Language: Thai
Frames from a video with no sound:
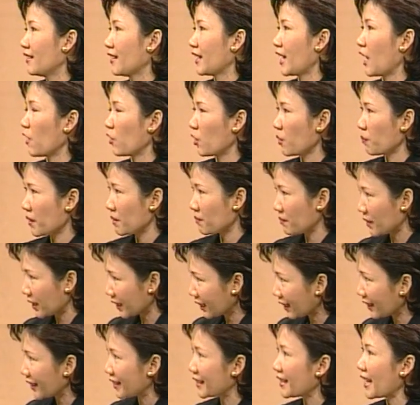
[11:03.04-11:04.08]
เขาก็เป็นเห
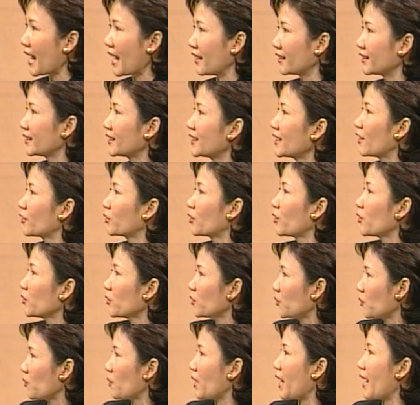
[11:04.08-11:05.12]
มือนอะไรอย่างนึงที่เราต้
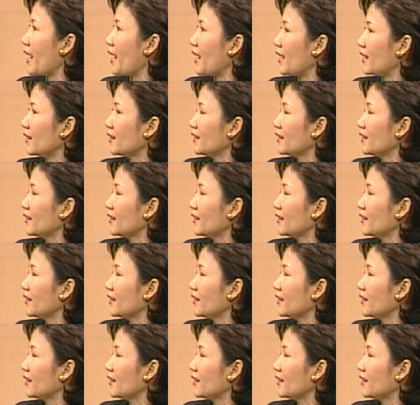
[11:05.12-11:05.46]
องดูแล